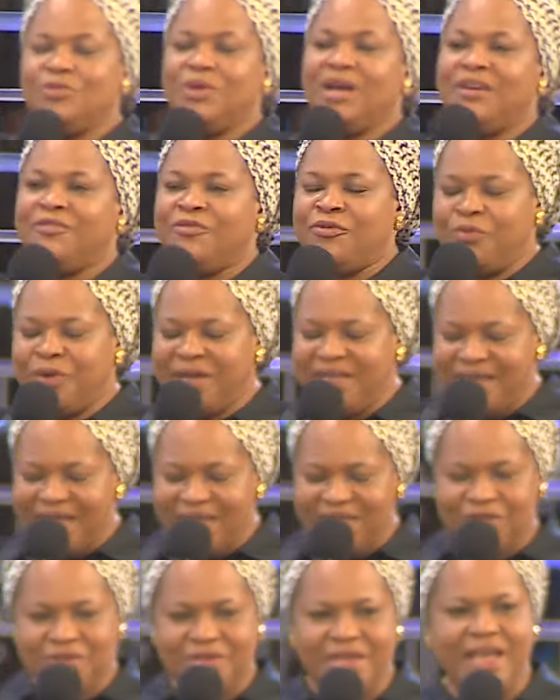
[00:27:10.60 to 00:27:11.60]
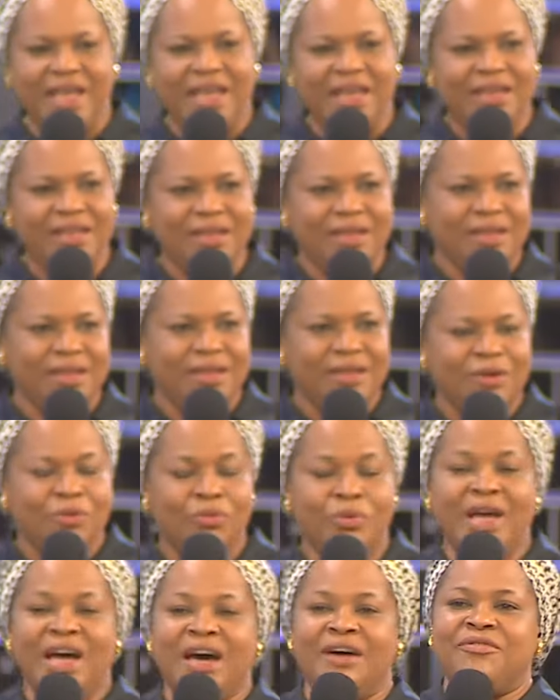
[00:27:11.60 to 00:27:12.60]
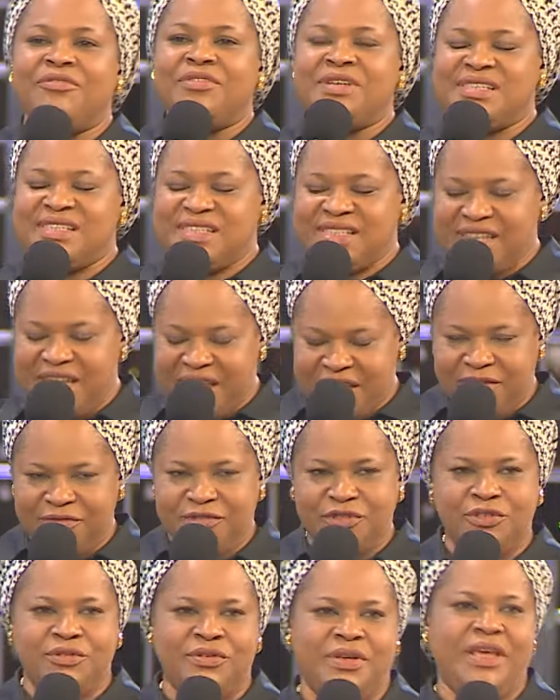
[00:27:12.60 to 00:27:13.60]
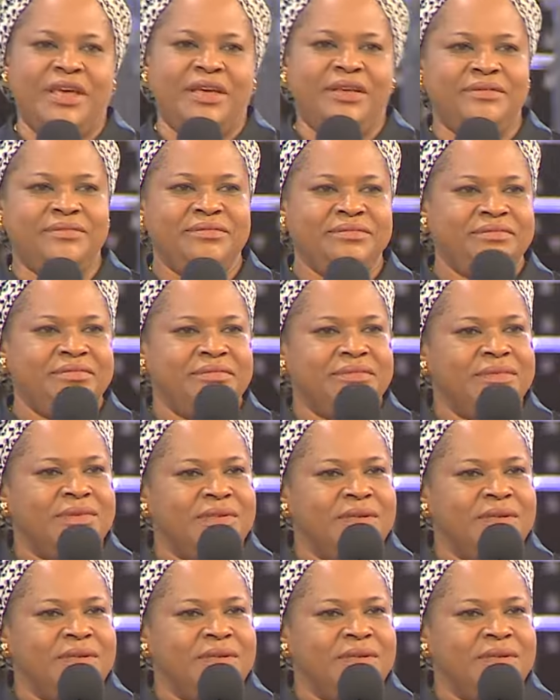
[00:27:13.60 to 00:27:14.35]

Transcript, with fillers: dont nous avons été témoins aujourd'hui et que nous avons reçu aujourd'hui.